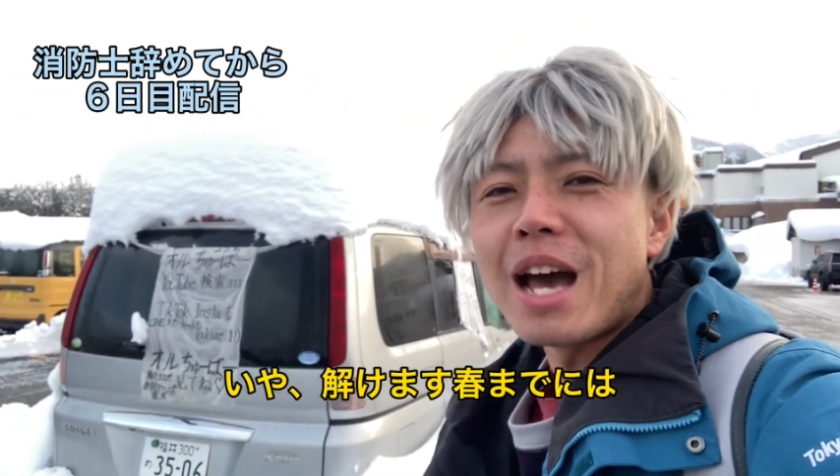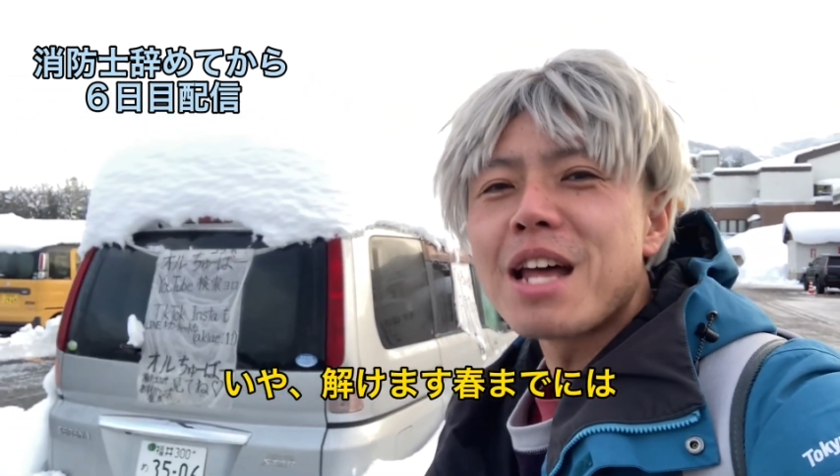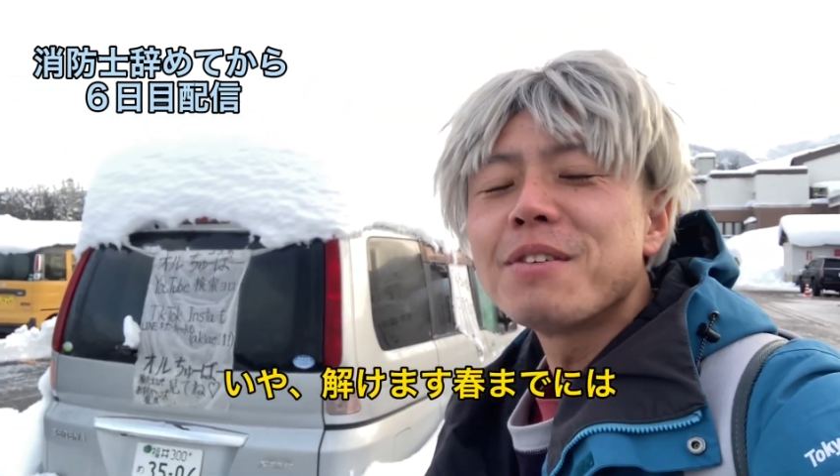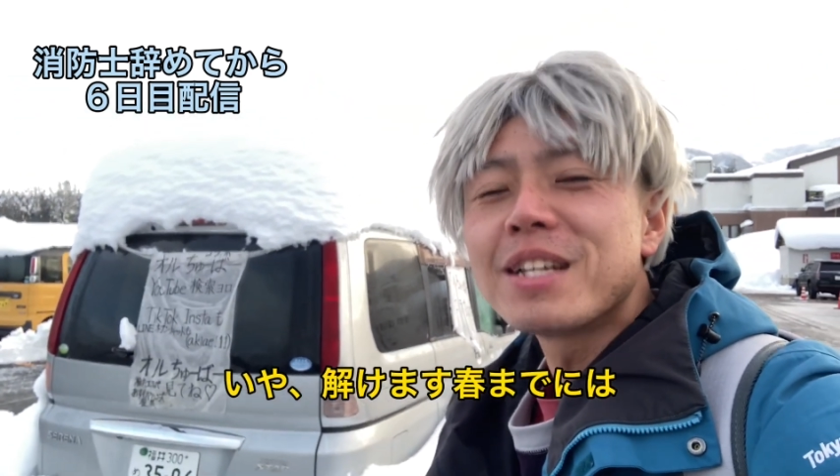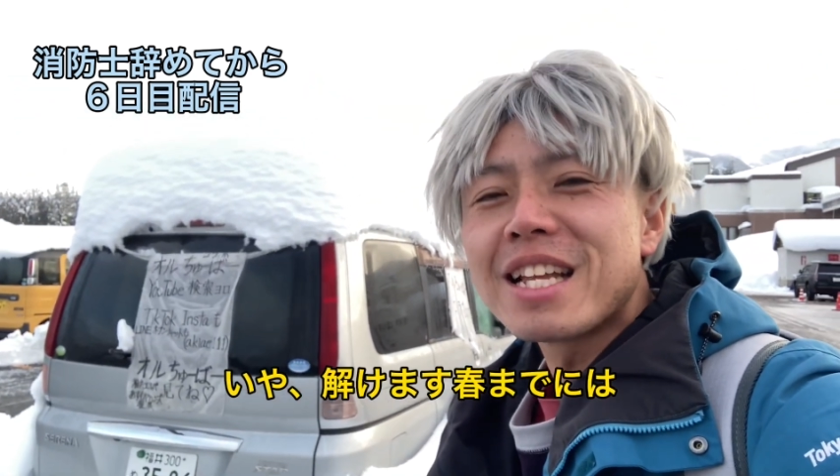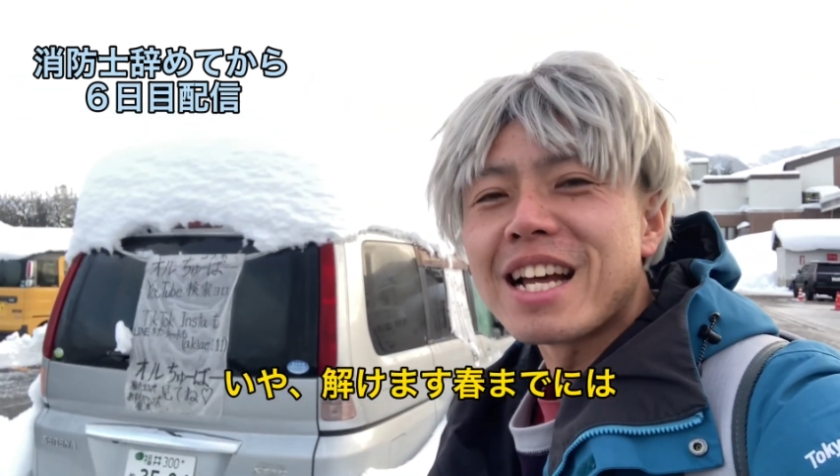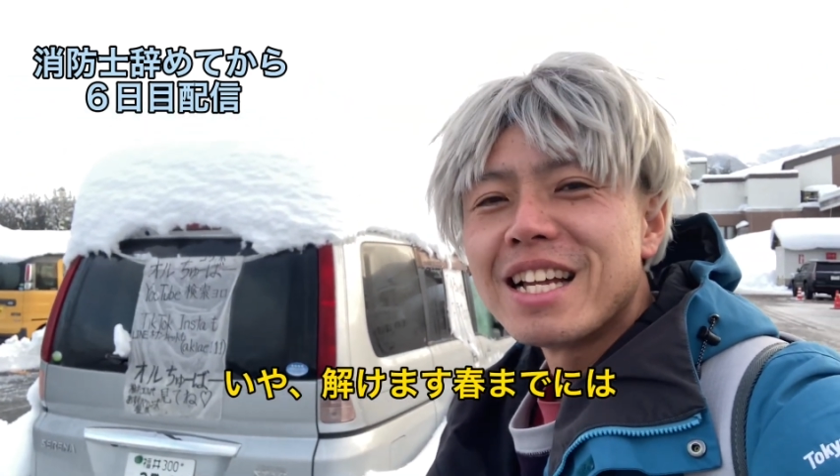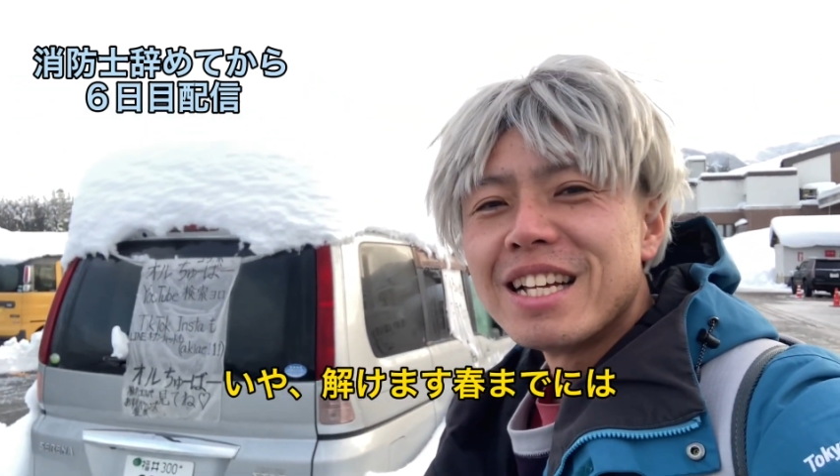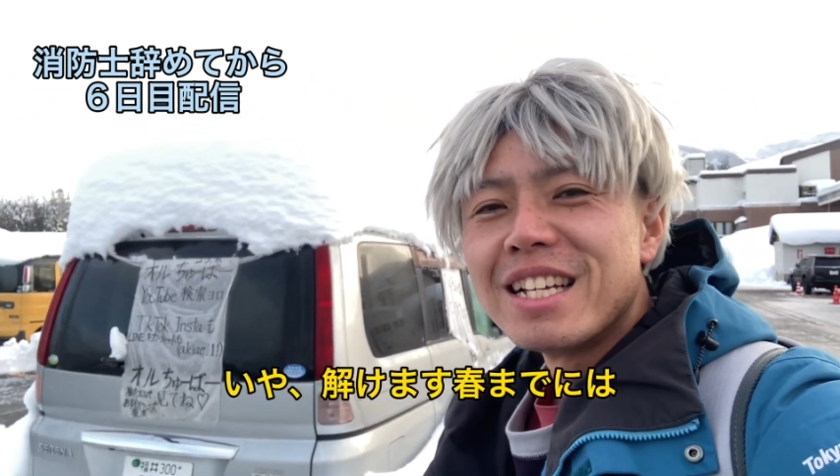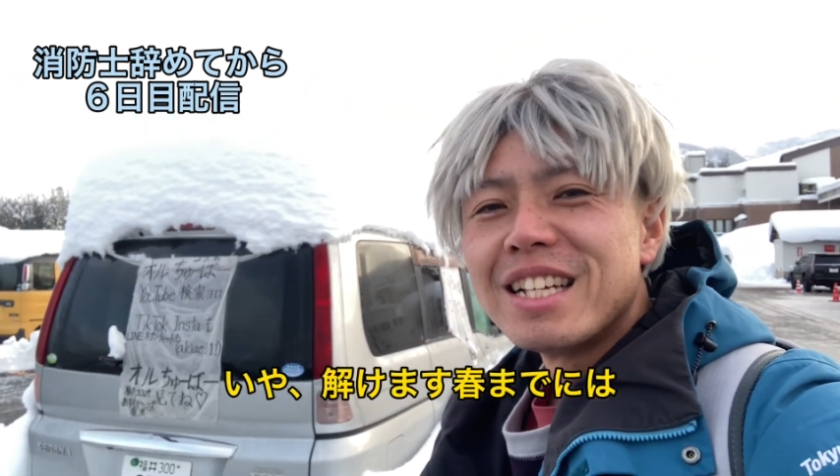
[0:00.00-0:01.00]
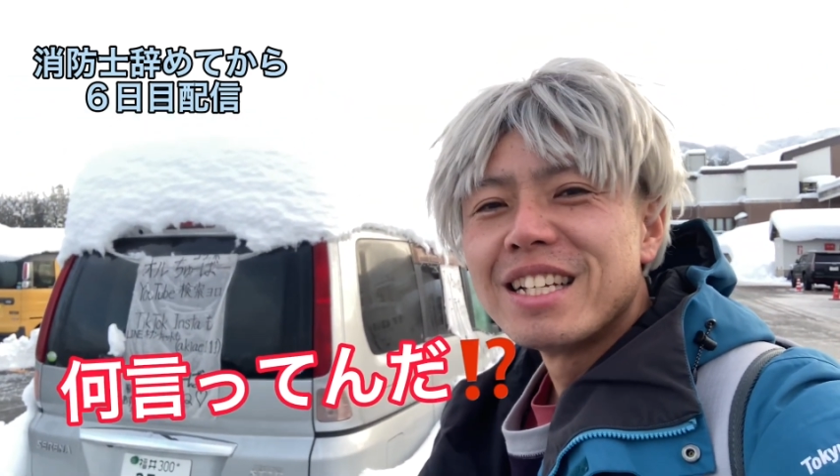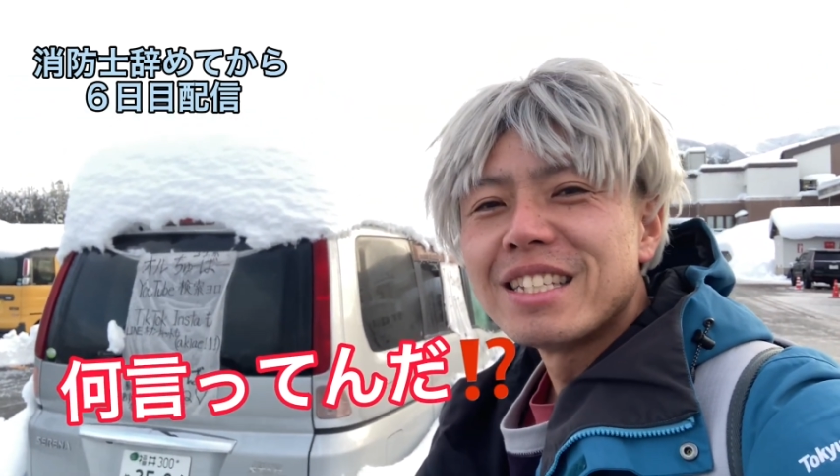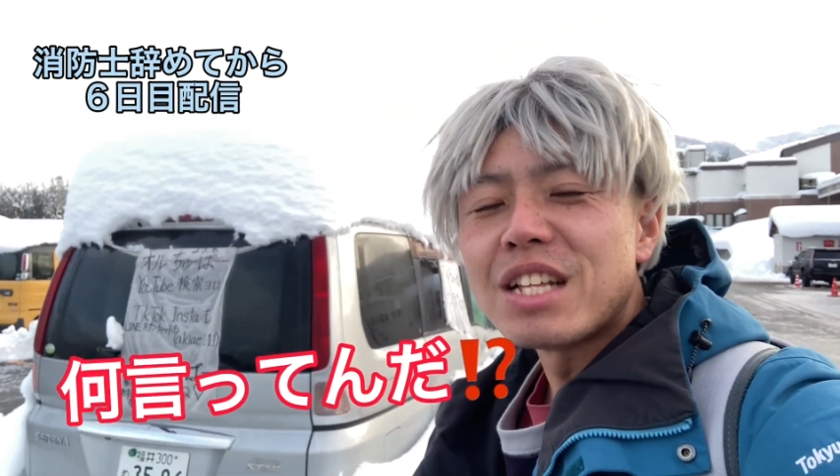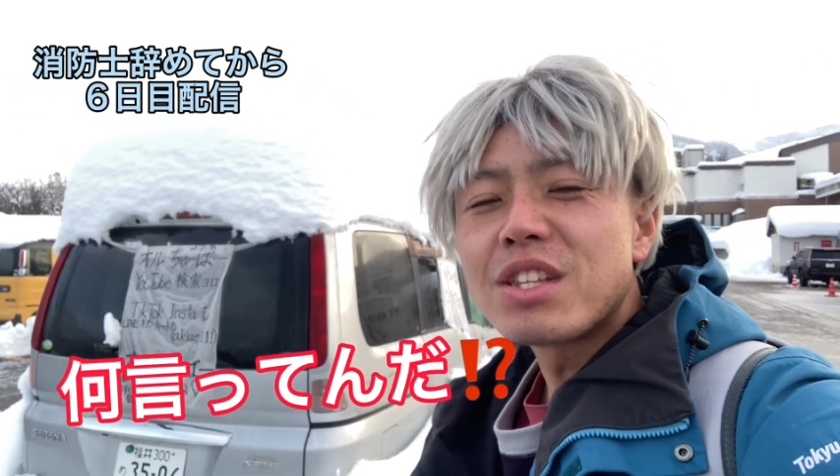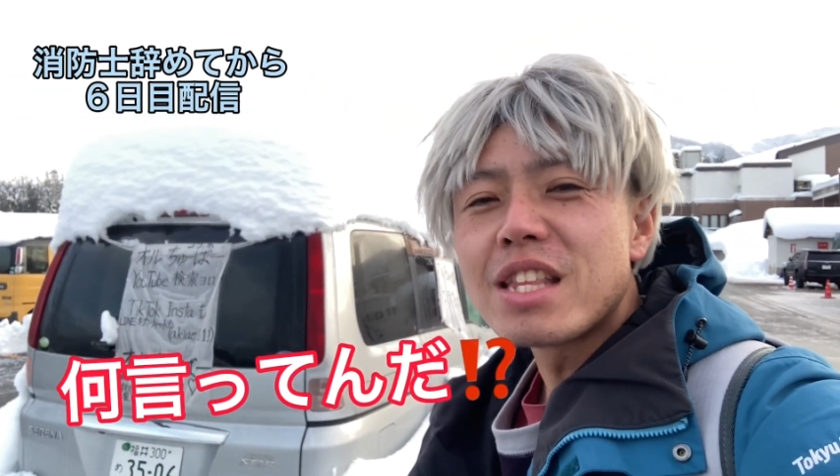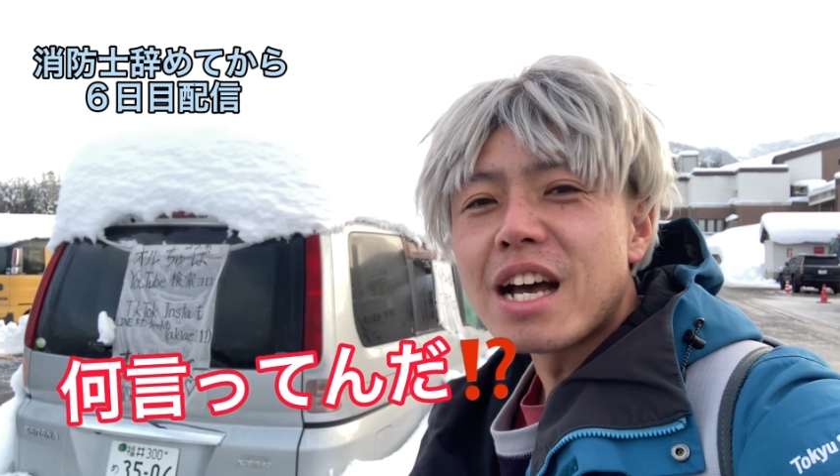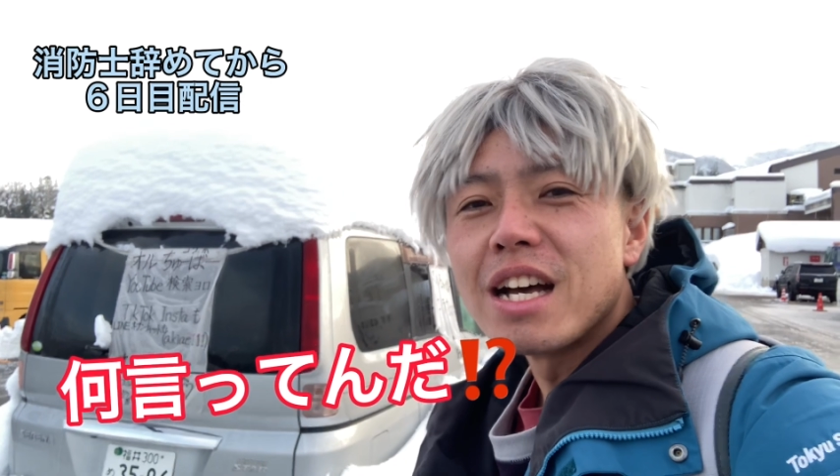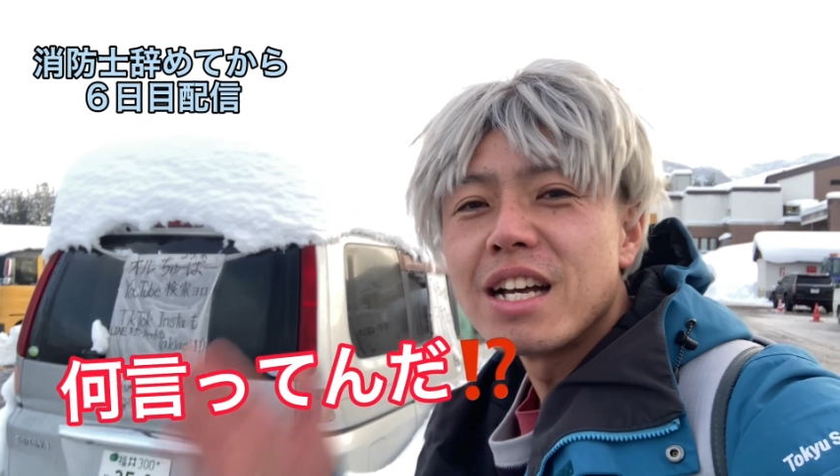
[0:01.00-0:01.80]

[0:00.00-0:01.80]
春までや。は、何言ってんだ。